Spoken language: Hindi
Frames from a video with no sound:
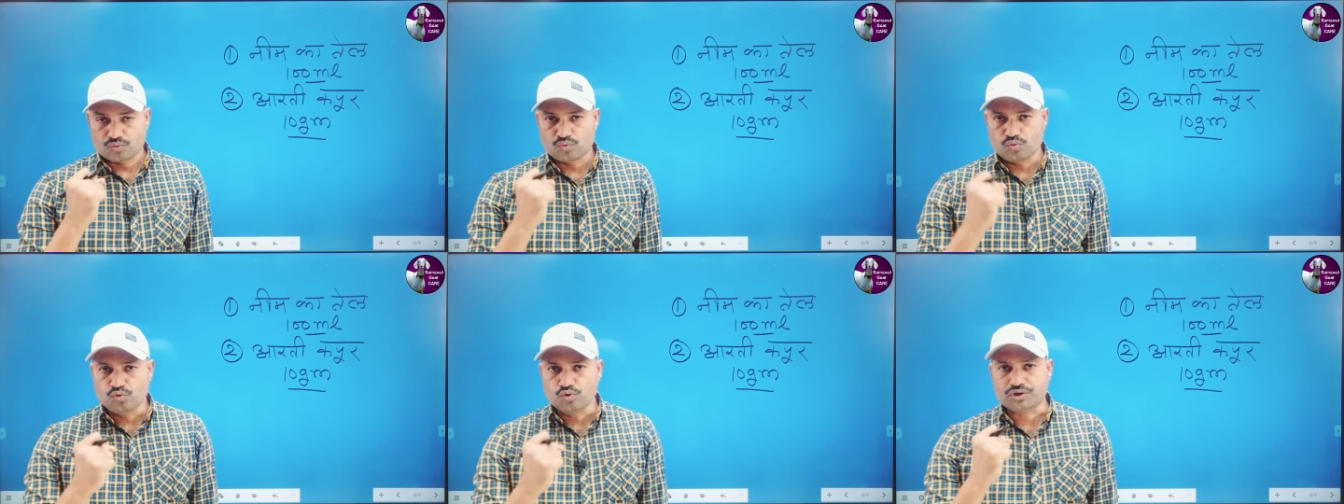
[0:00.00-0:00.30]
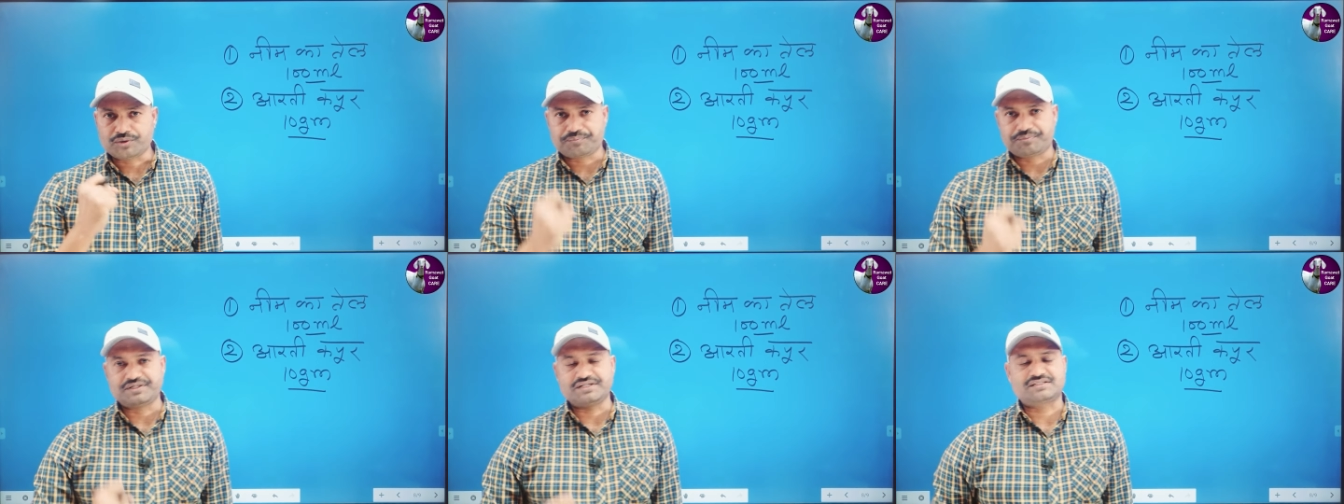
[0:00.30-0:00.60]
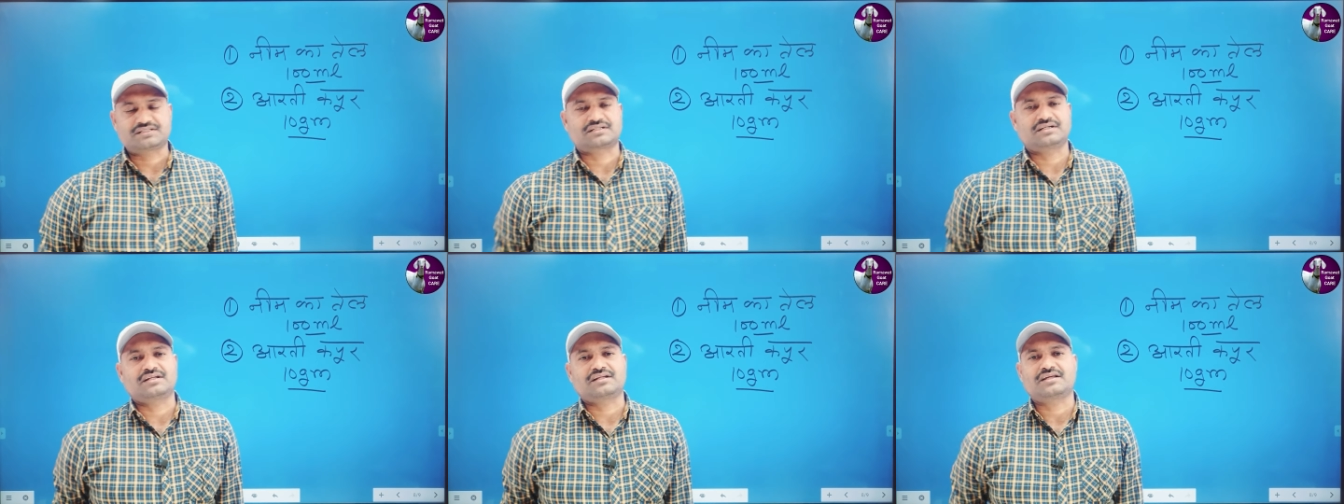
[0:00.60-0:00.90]
कूट
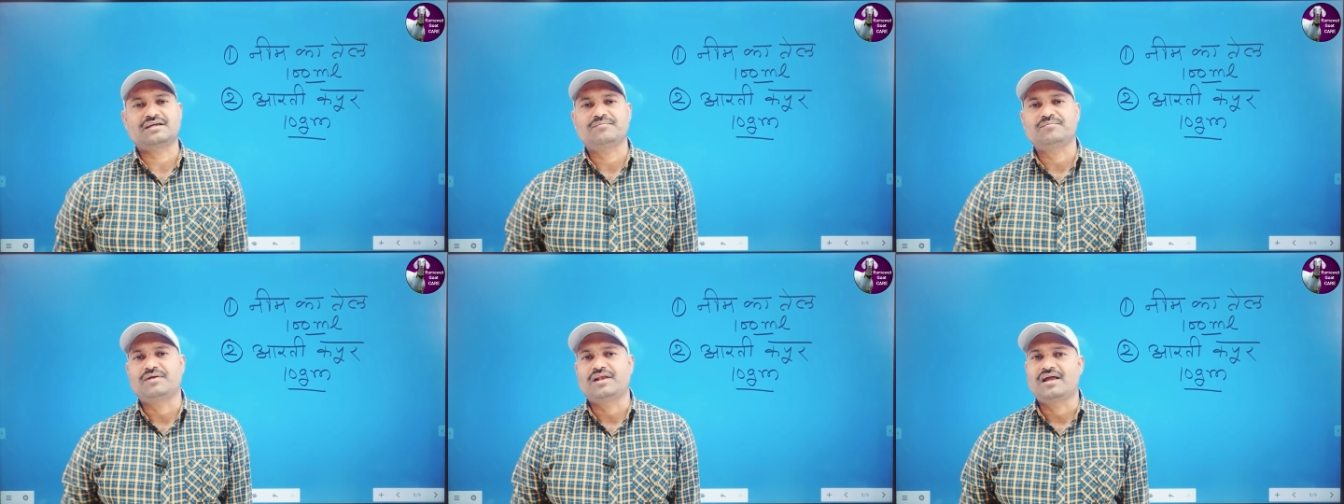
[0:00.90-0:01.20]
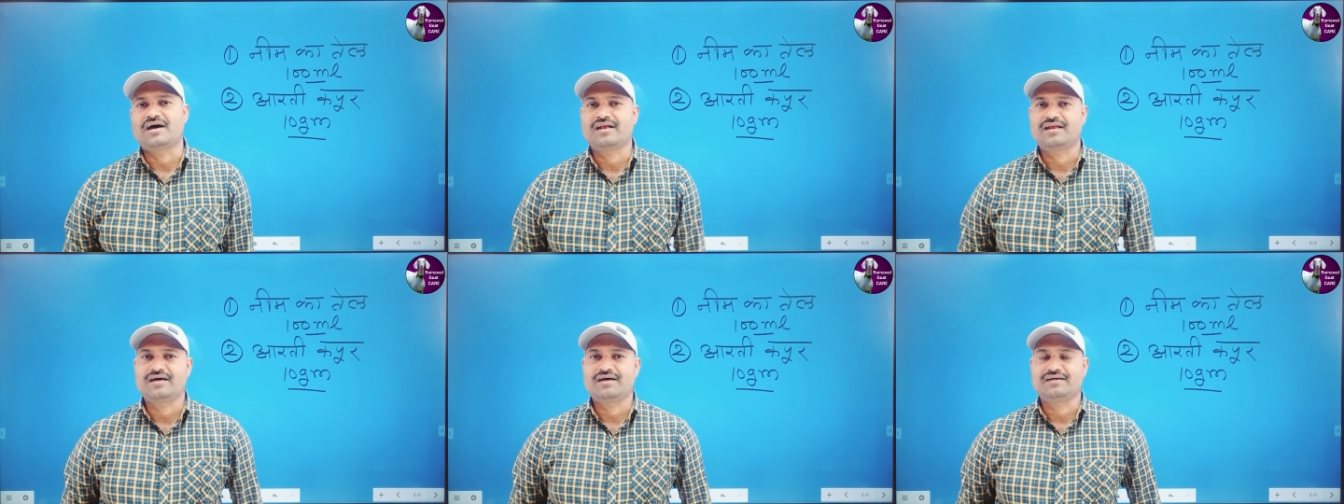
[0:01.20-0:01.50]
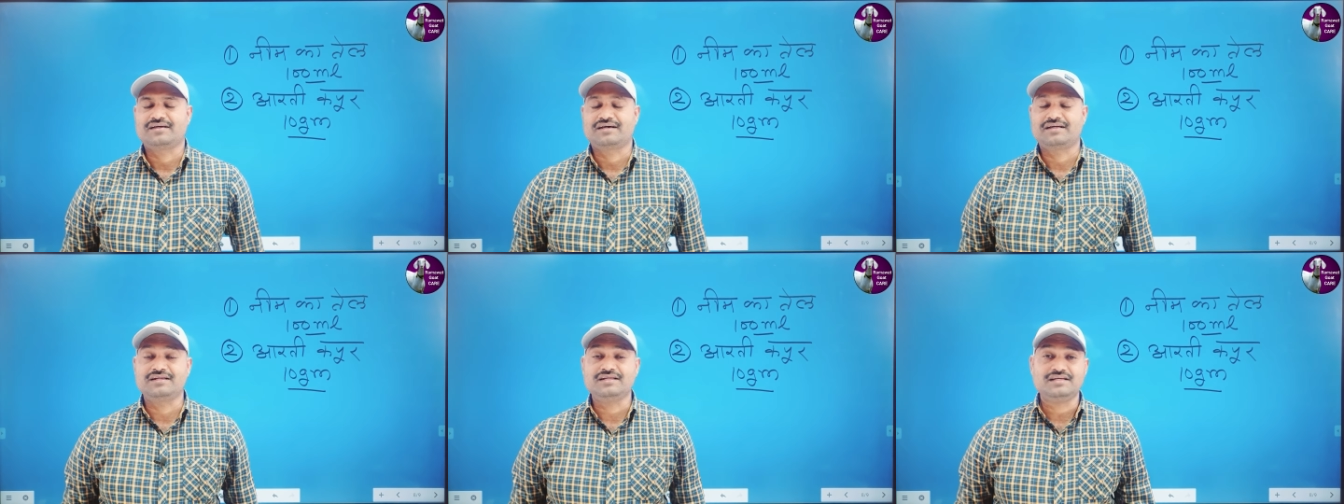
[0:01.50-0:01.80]
पीस करके मिलाना
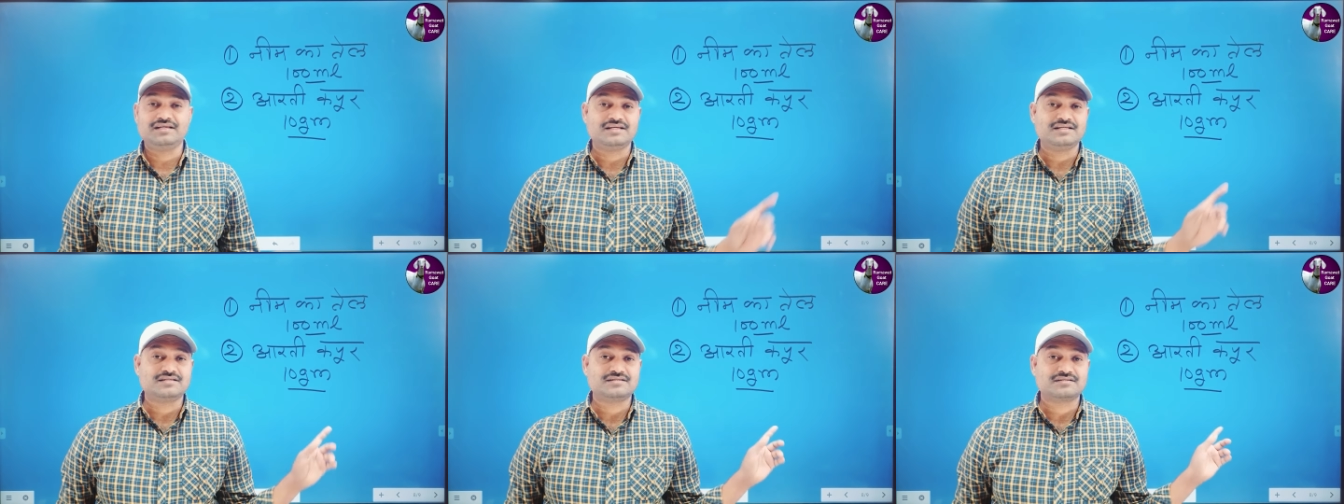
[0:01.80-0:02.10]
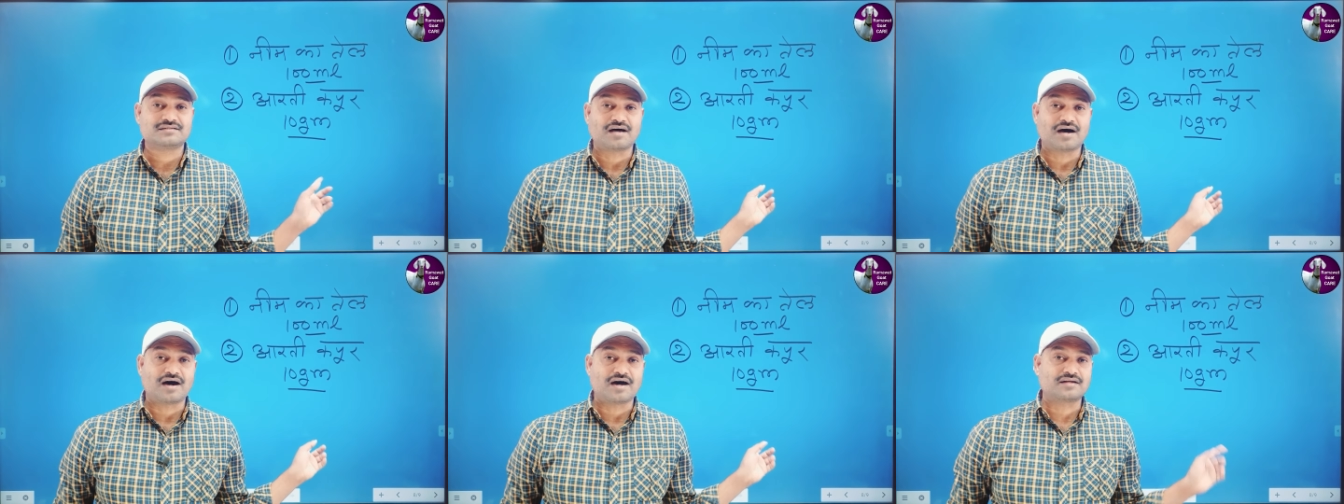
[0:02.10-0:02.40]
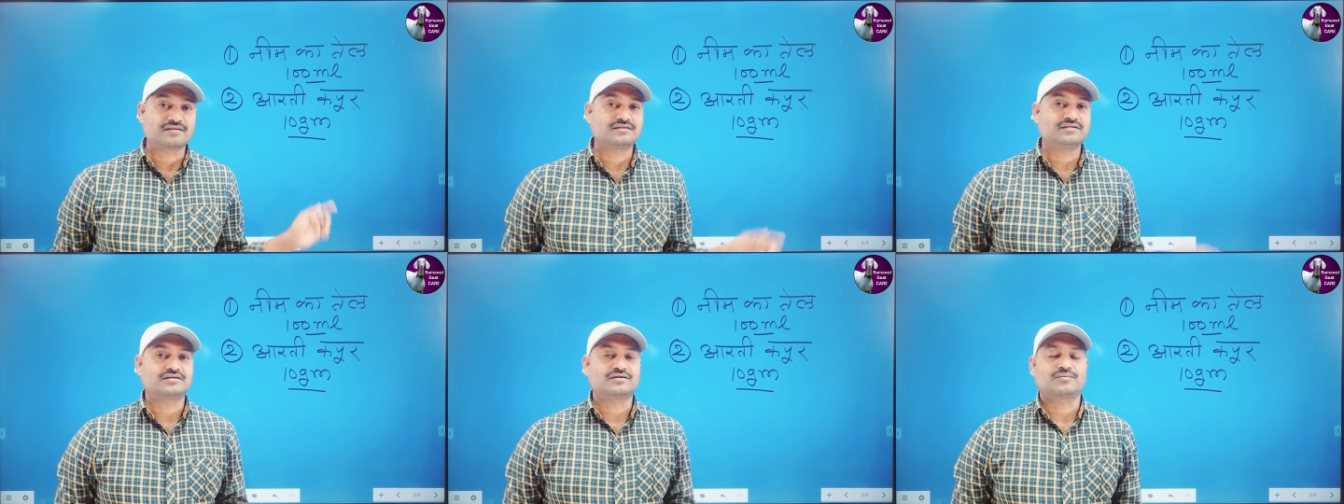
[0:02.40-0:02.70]
है यानी इस
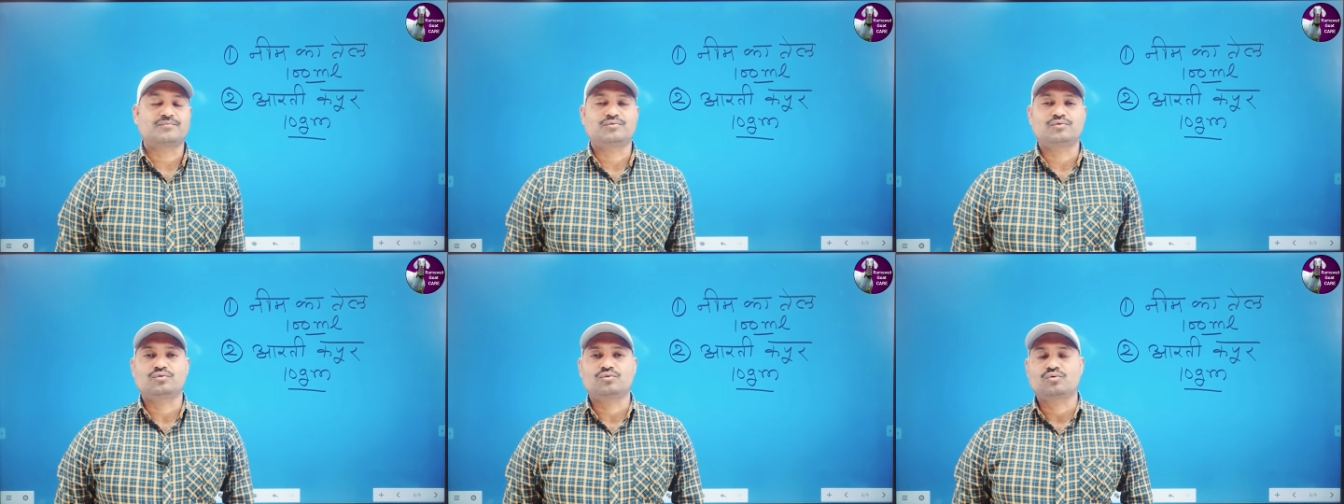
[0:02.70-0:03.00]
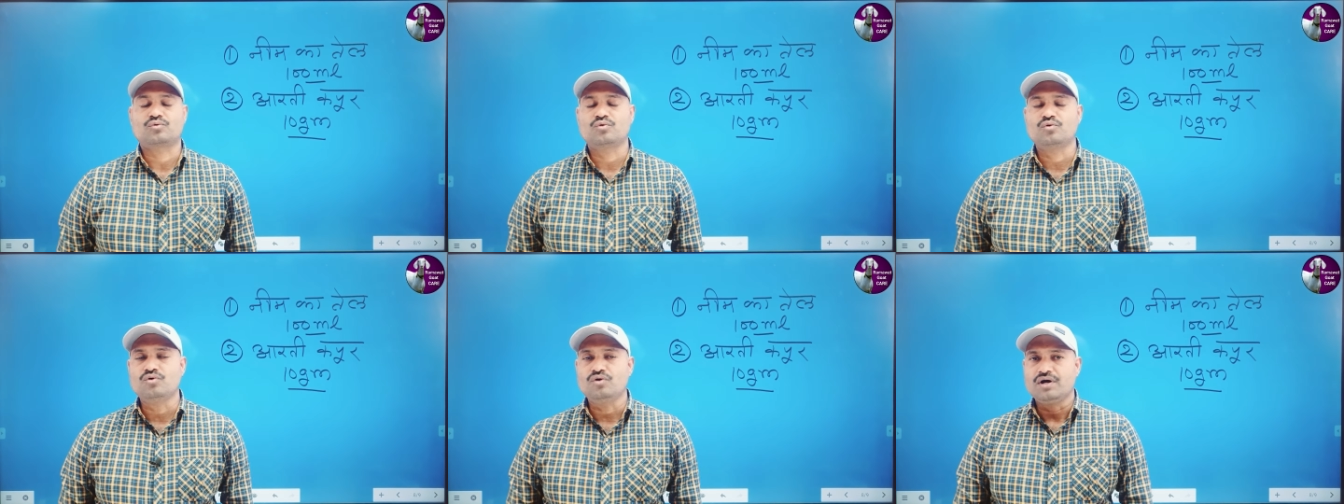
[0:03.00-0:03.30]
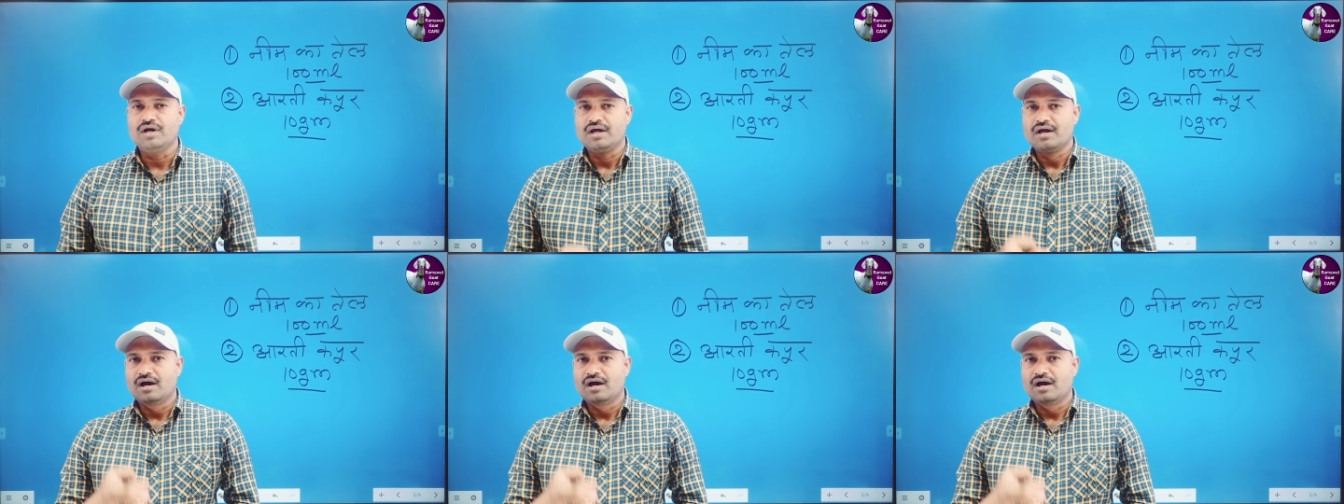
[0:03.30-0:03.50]
आरती कपूर को